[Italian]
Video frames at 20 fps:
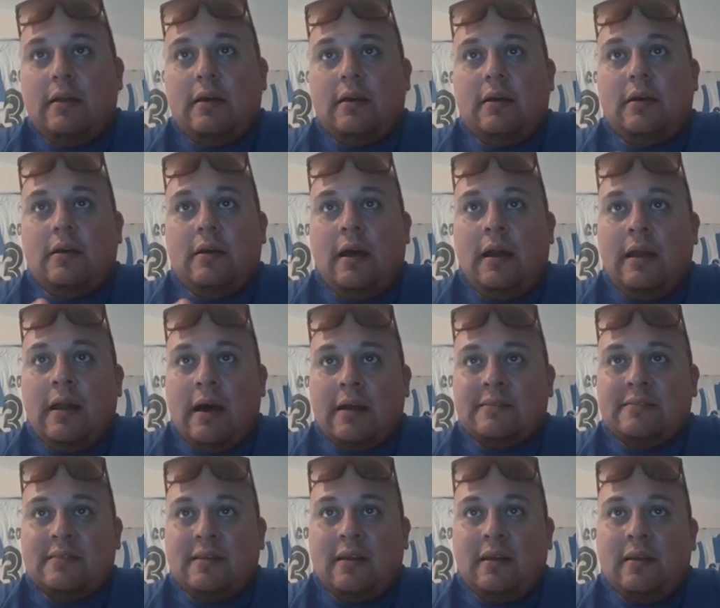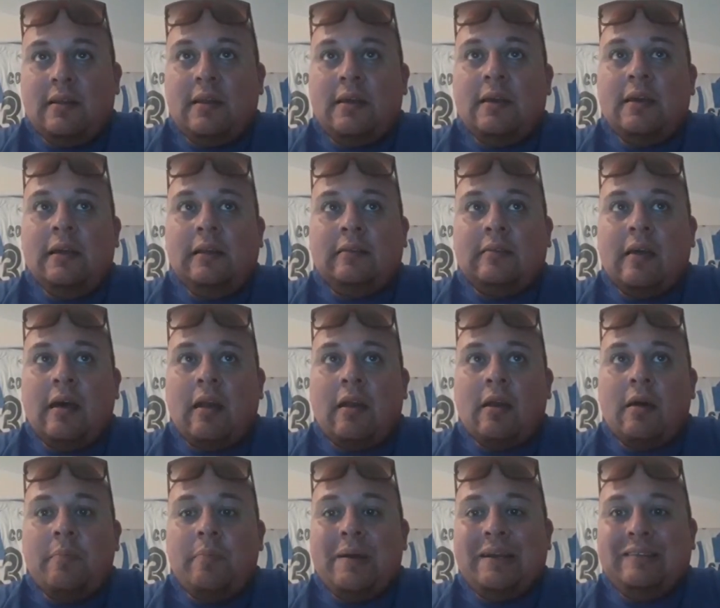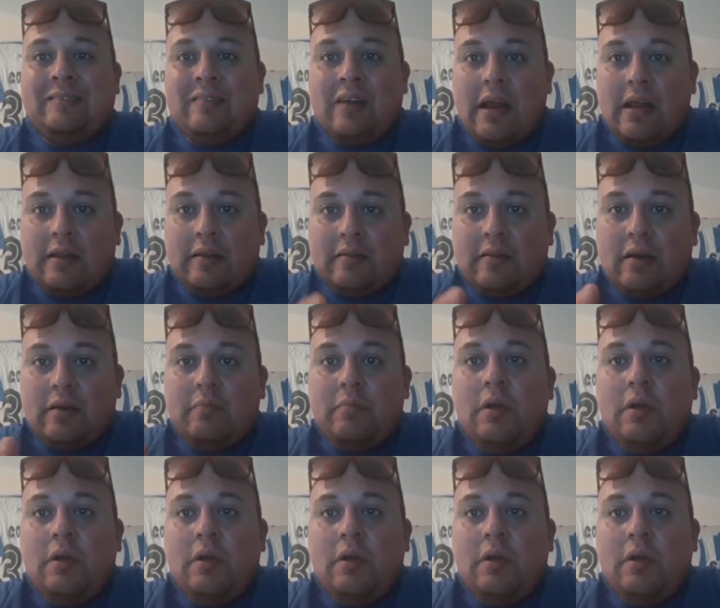all'Arsenal in Inghilterra per 30